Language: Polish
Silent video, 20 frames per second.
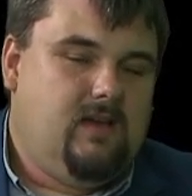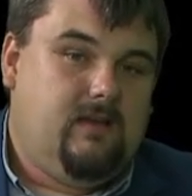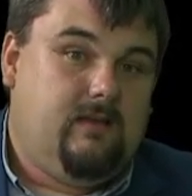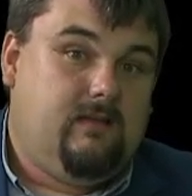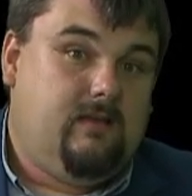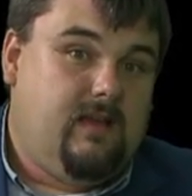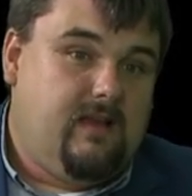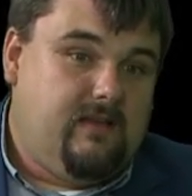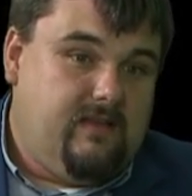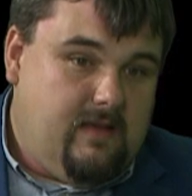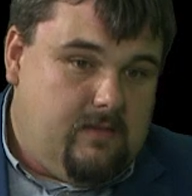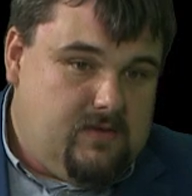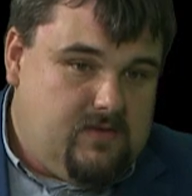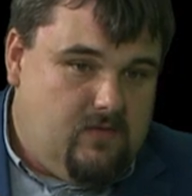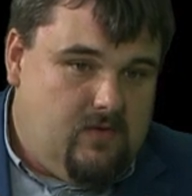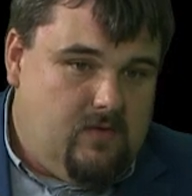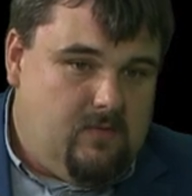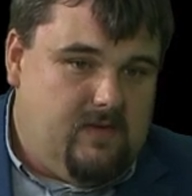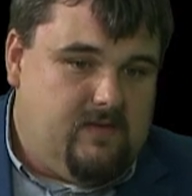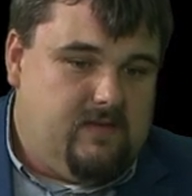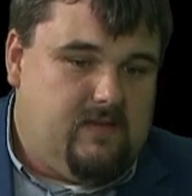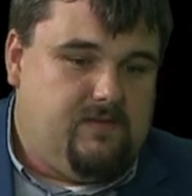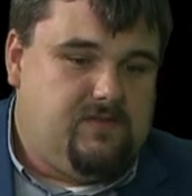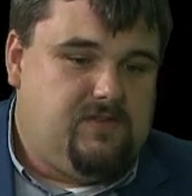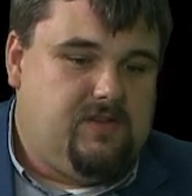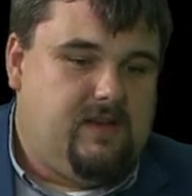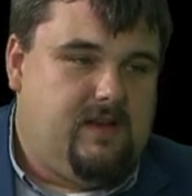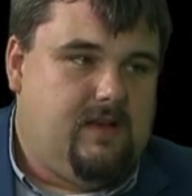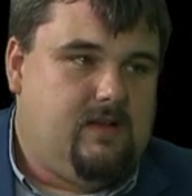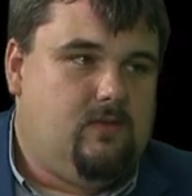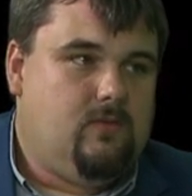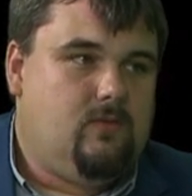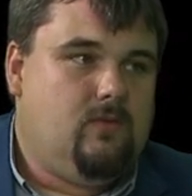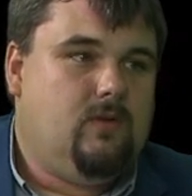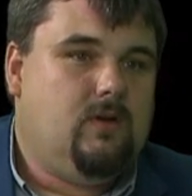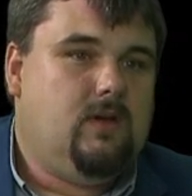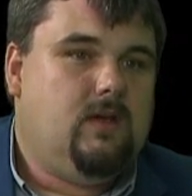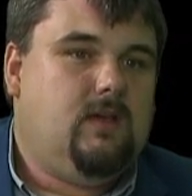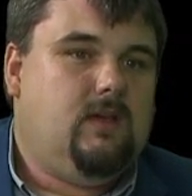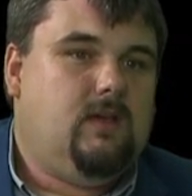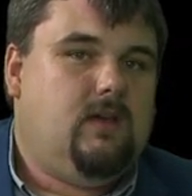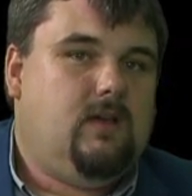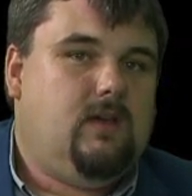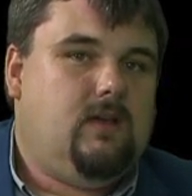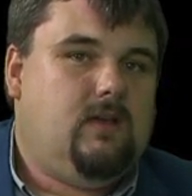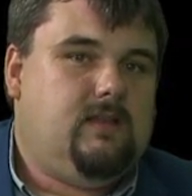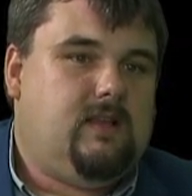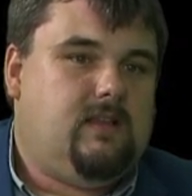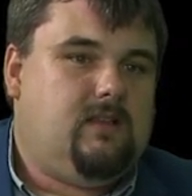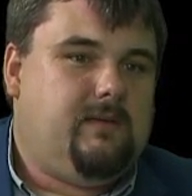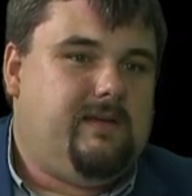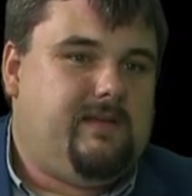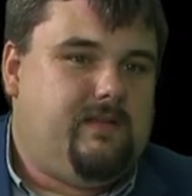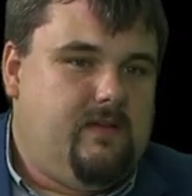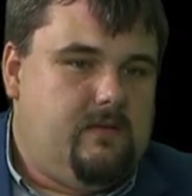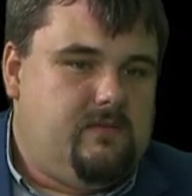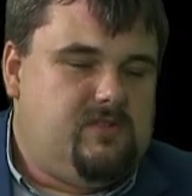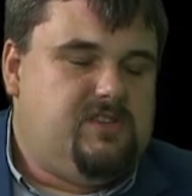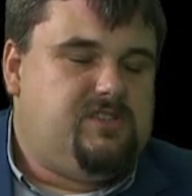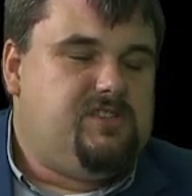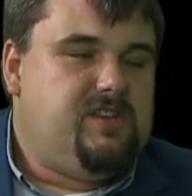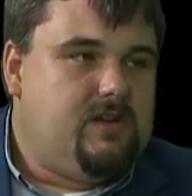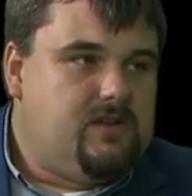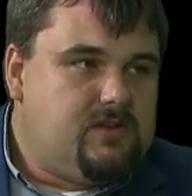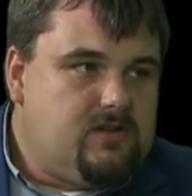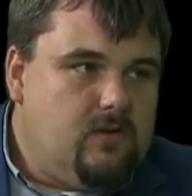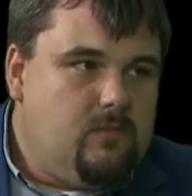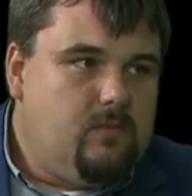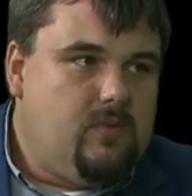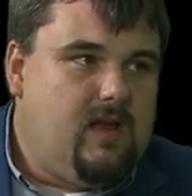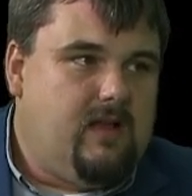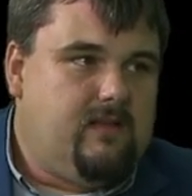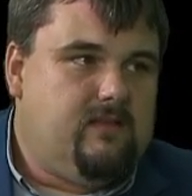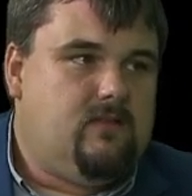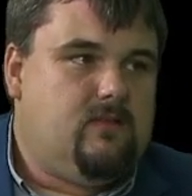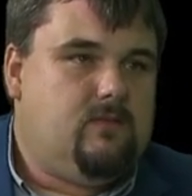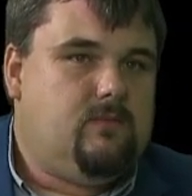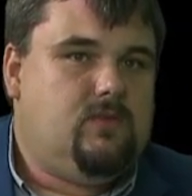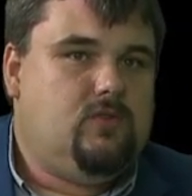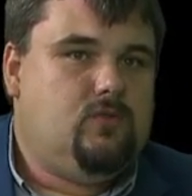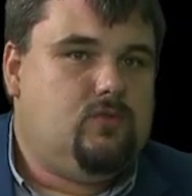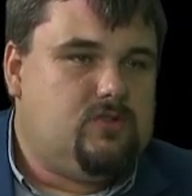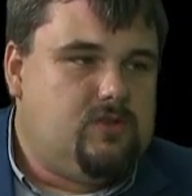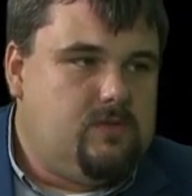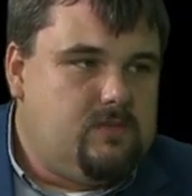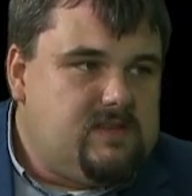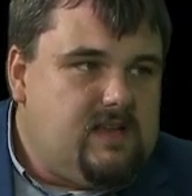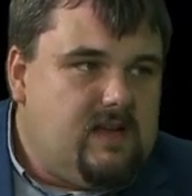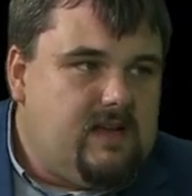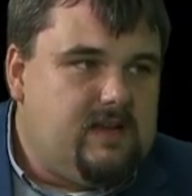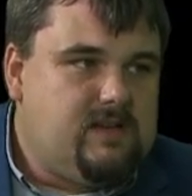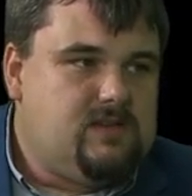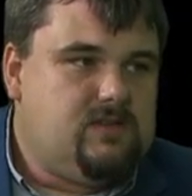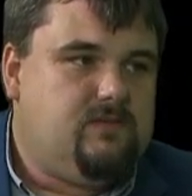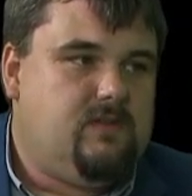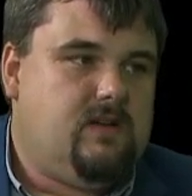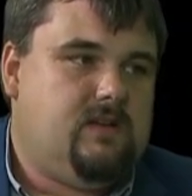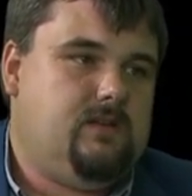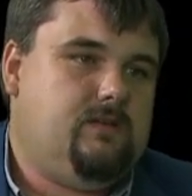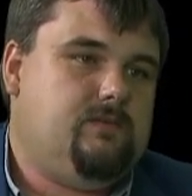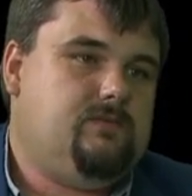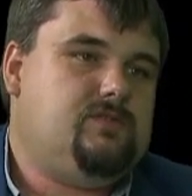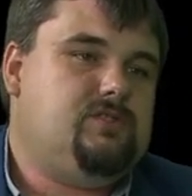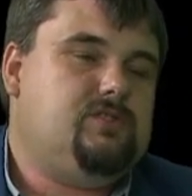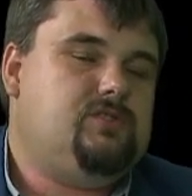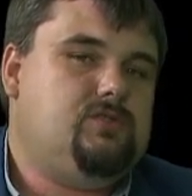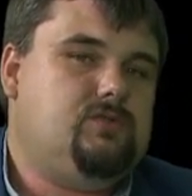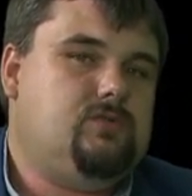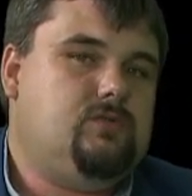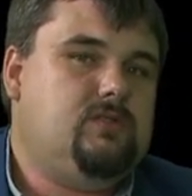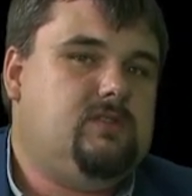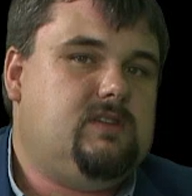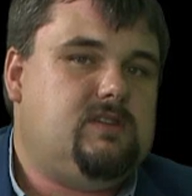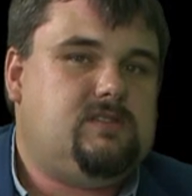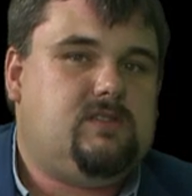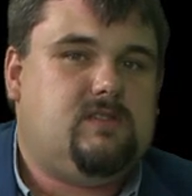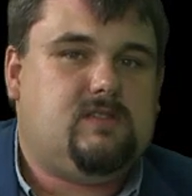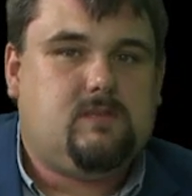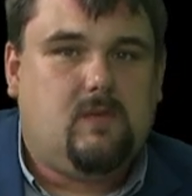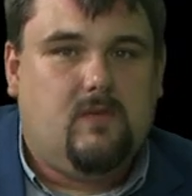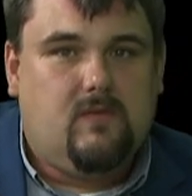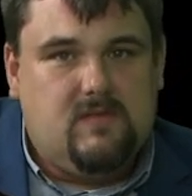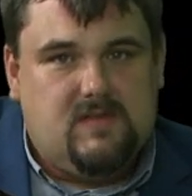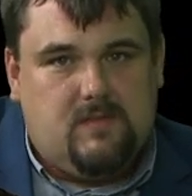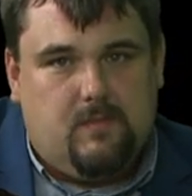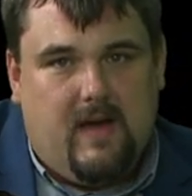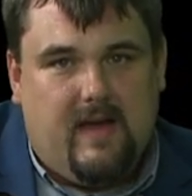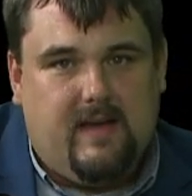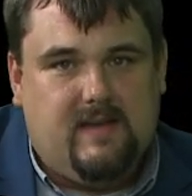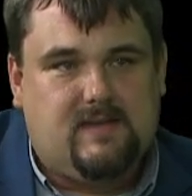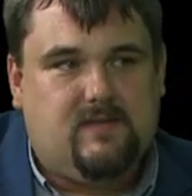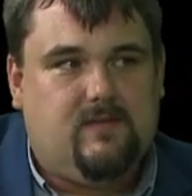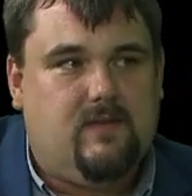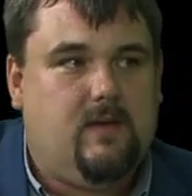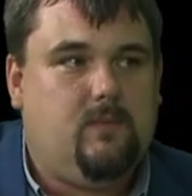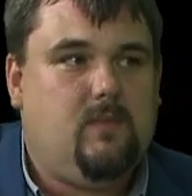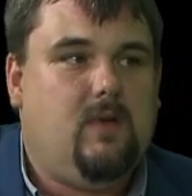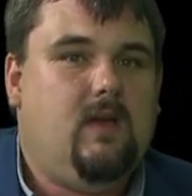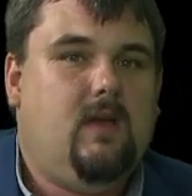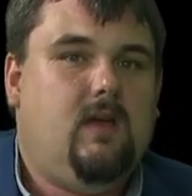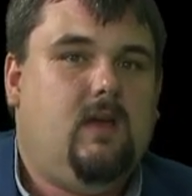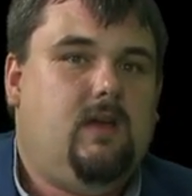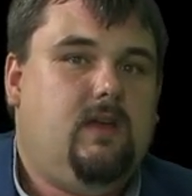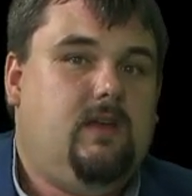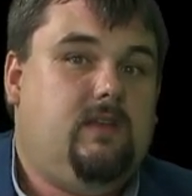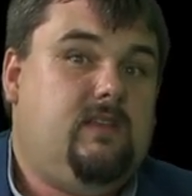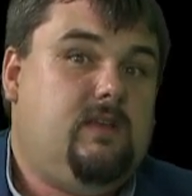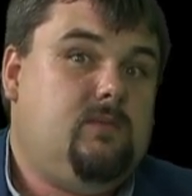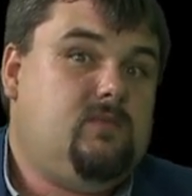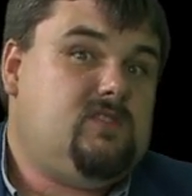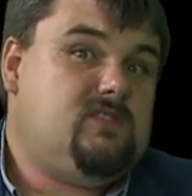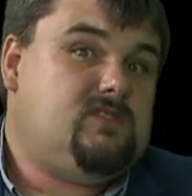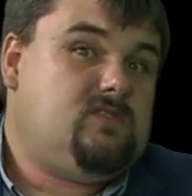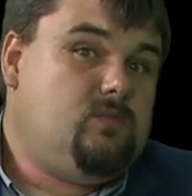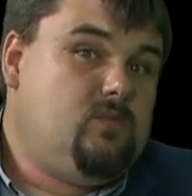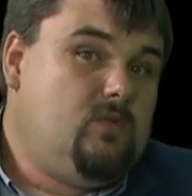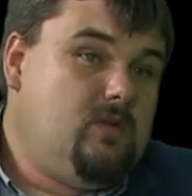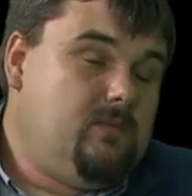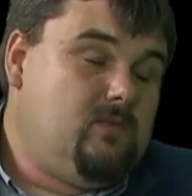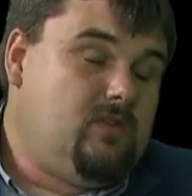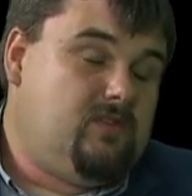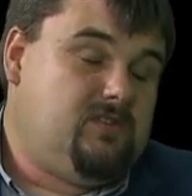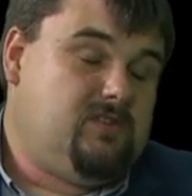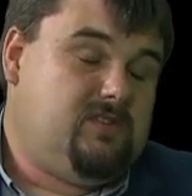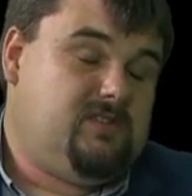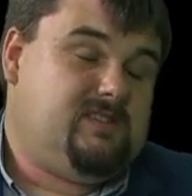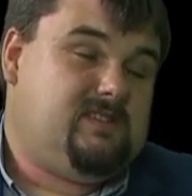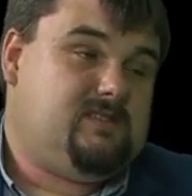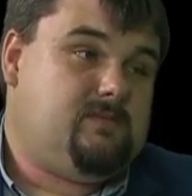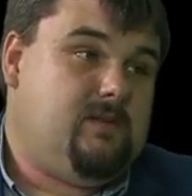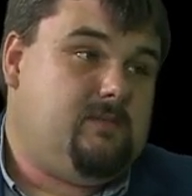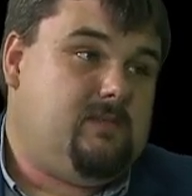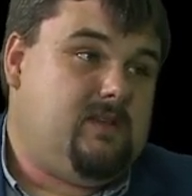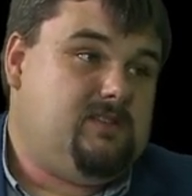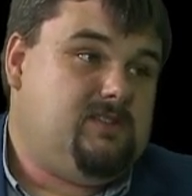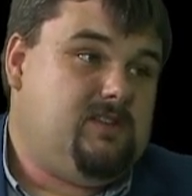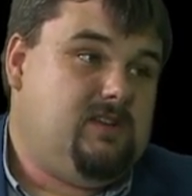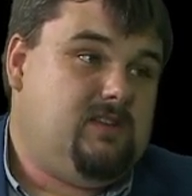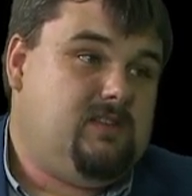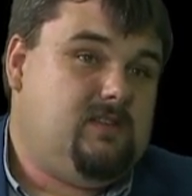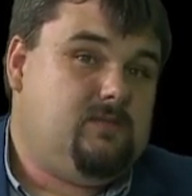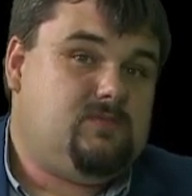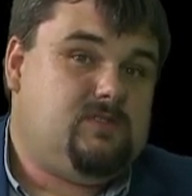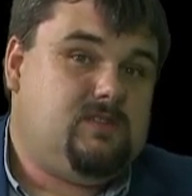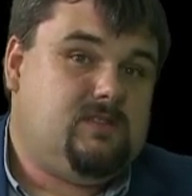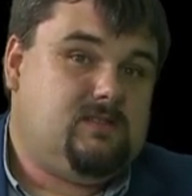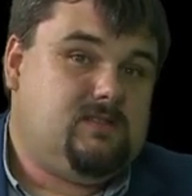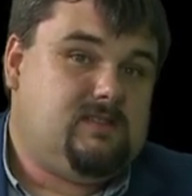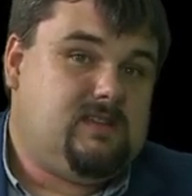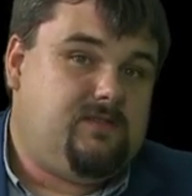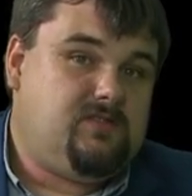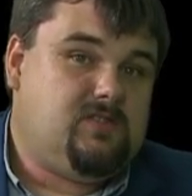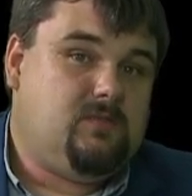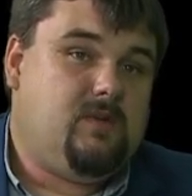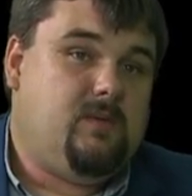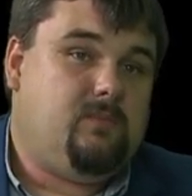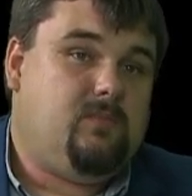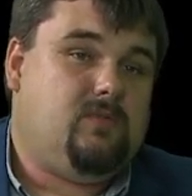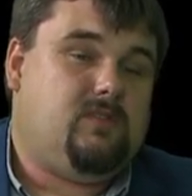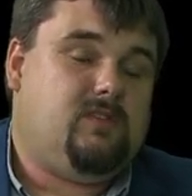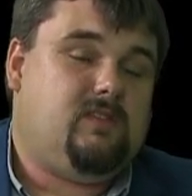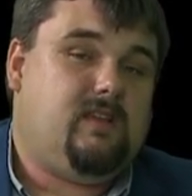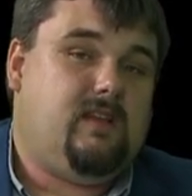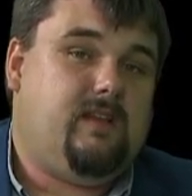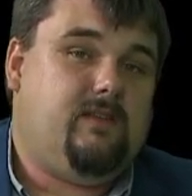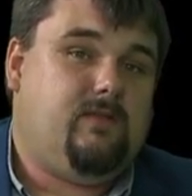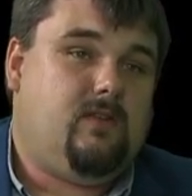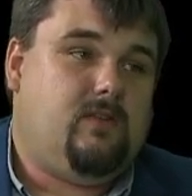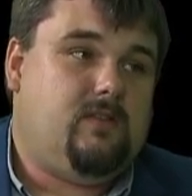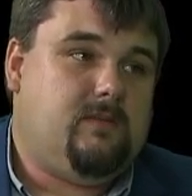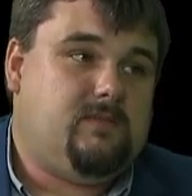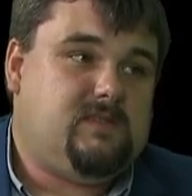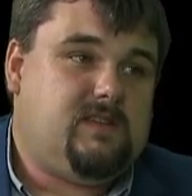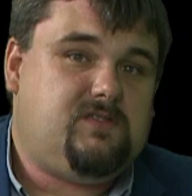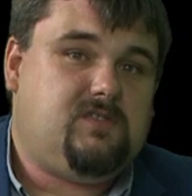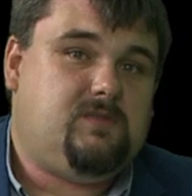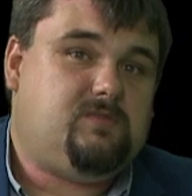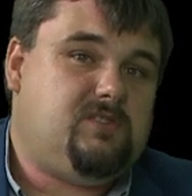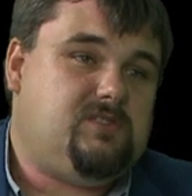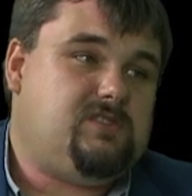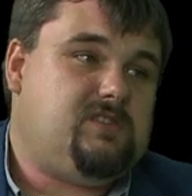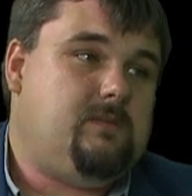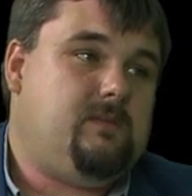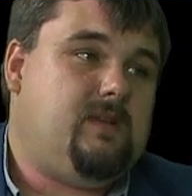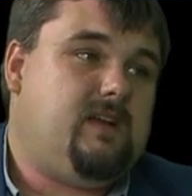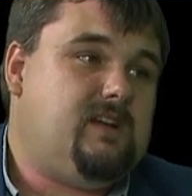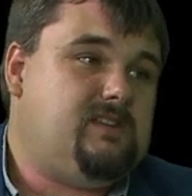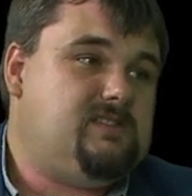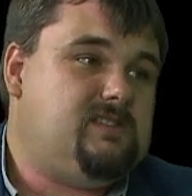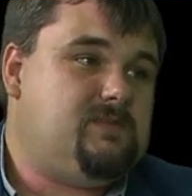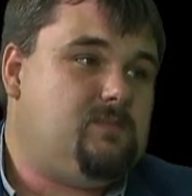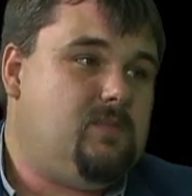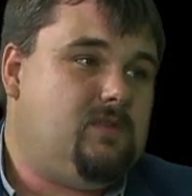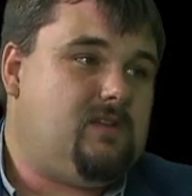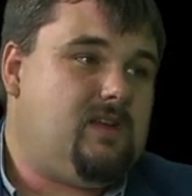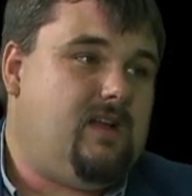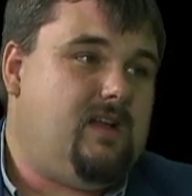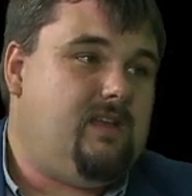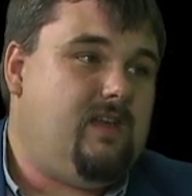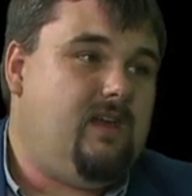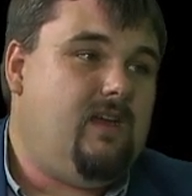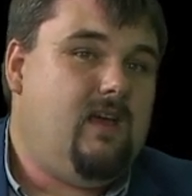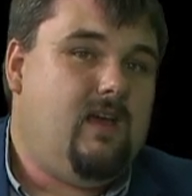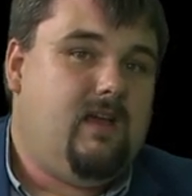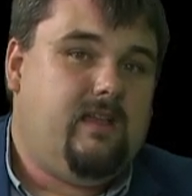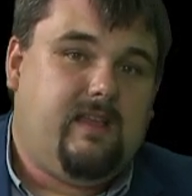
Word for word: Ja znam swoje miejsce w szeregu, e, natomiast wiem, że ciężką pracą i dużym zaangażowaniem w życiu i też rozmową z Państwem i tym, co zrobiłem do dotychczas, mam nadzieję, tym, że zawsze byłem pod telefonem, zawsze przyjeżdżałem na każde spotkanie,